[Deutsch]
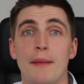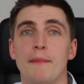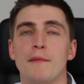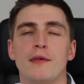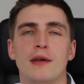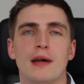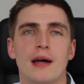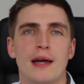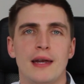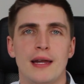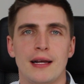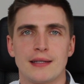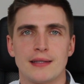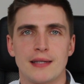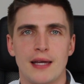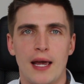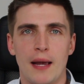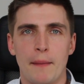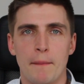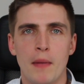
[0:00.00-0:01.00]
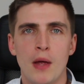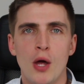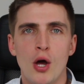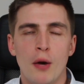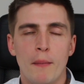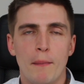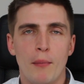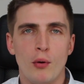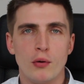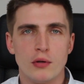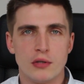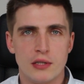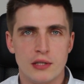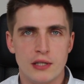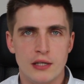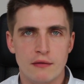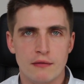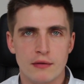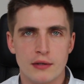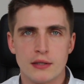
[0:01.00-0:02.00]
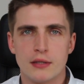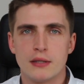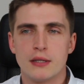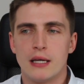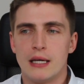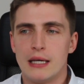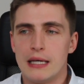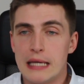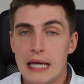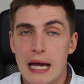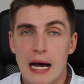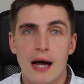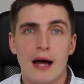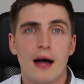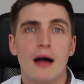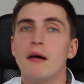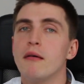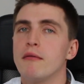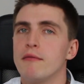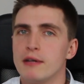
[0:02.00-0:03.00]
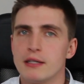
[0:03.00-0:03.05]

Haben wir ein extrem positives Ja,